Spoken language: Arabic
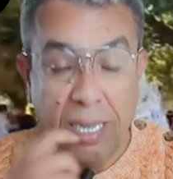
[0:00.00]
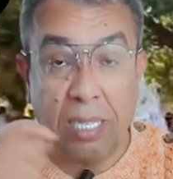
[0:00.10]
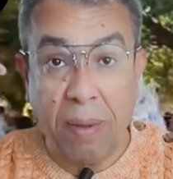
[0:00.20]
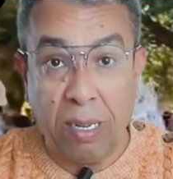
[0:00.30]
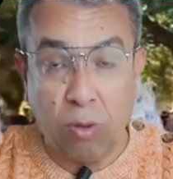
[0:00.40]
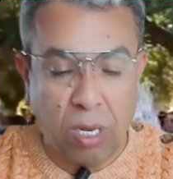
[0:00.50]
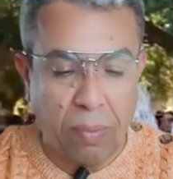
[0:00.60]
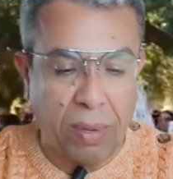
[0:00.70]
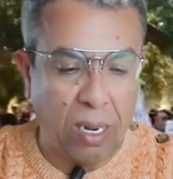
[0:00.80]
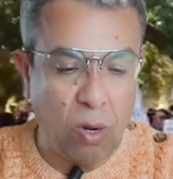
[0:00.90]
7
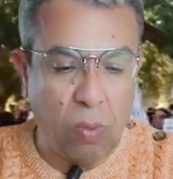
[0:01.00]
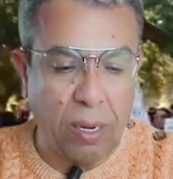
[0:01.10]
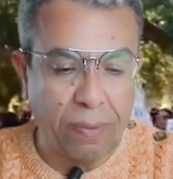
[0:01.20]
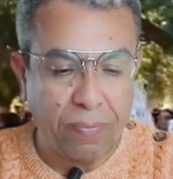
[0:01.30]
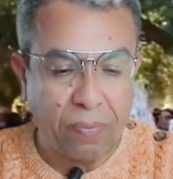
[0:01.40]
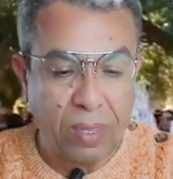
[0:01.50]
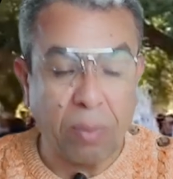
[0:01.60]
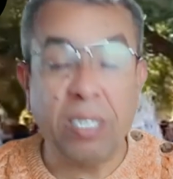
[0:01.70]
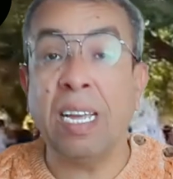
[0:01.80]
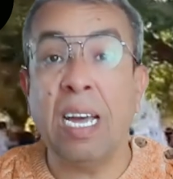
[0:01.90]
جنبير اليوم
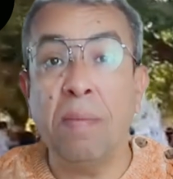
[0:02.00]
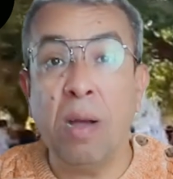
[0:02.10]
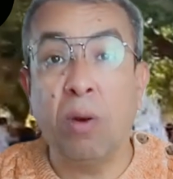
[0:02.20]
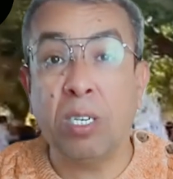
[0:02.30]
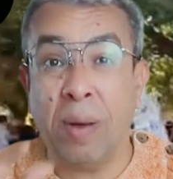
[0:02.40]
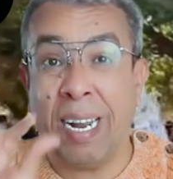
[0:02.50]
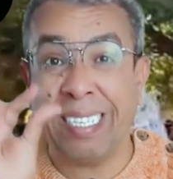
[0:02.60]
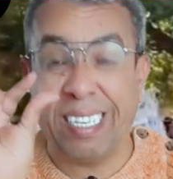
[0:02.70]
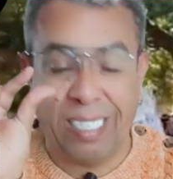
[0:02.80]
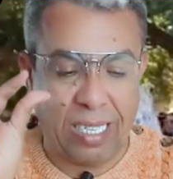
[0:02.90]
ابتداء مع واش مع
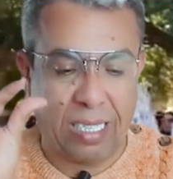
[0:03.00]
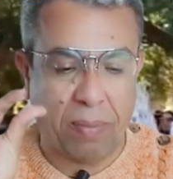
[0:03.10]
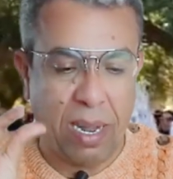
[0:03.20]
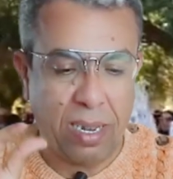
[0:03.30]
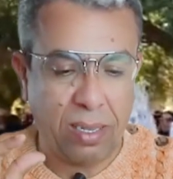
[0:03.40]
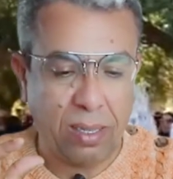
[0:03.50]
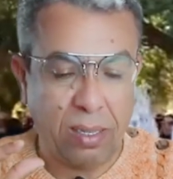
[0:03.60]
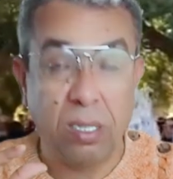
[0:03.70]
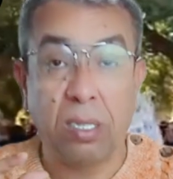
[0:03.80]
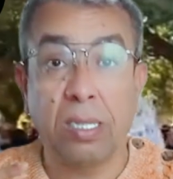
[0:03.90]
العشرة ديال الصباح
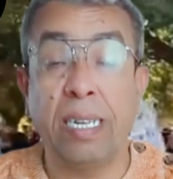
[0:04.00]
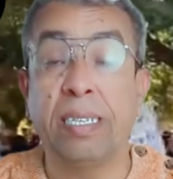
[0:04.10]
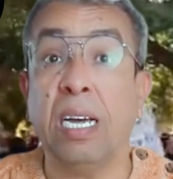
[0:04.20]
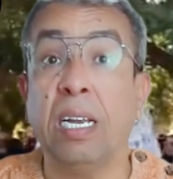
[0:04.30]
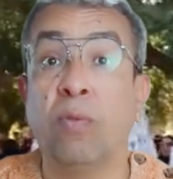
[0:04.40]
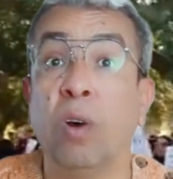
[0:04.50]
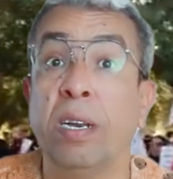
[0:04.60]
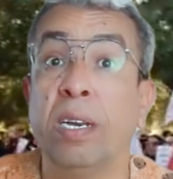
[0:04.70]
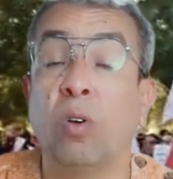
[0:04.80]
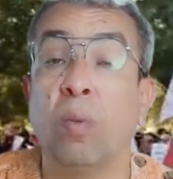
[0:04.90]
كي
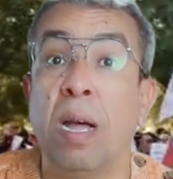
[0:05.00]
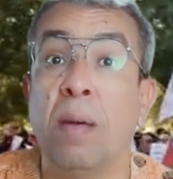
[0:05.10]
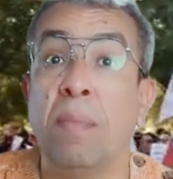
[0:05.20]
تعرفوا انكم